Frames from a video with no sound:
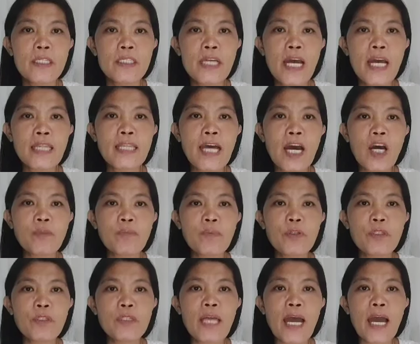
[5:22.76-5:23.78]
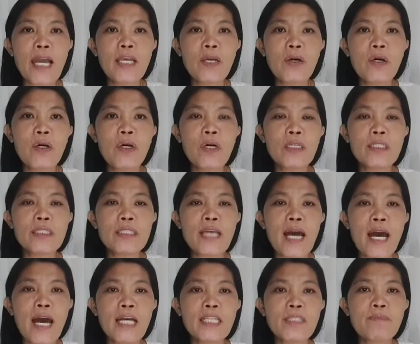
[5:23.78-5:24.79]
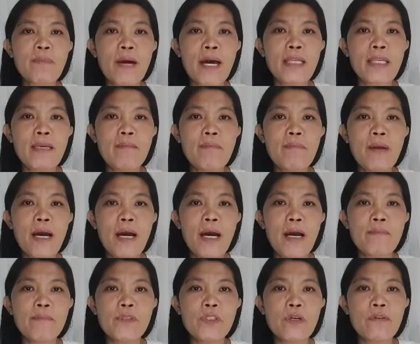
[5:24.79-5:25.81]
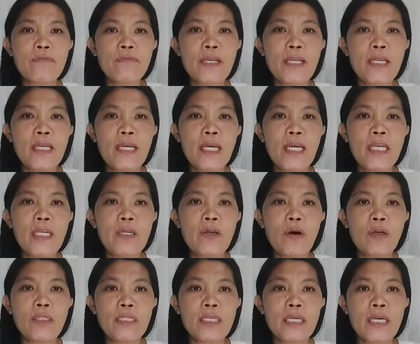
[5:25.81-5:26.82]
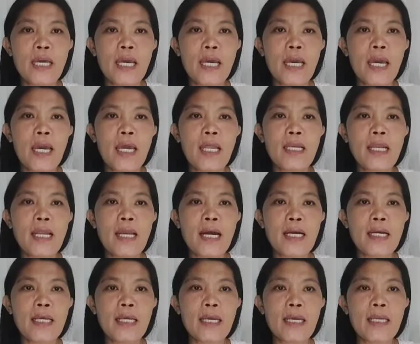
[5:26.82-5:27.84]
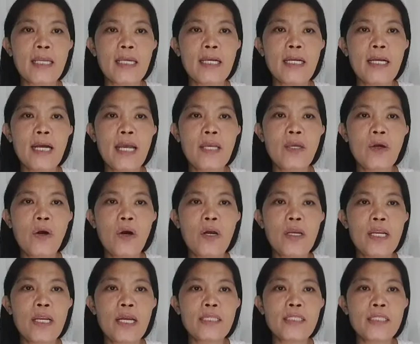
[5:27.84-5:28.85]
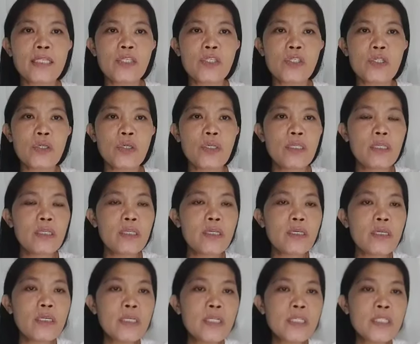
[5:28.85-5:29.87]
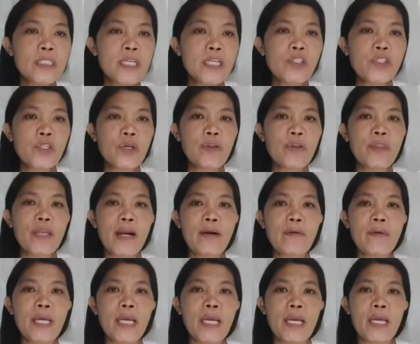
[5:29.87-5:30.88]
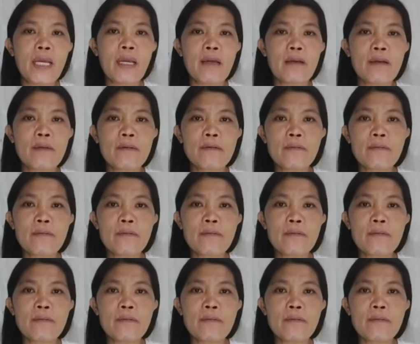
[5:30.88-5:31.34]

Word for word: Shout out po tayo sa husband ni Ma'am Joveline Nodke na nakikinig ngayon na si John si Jonary.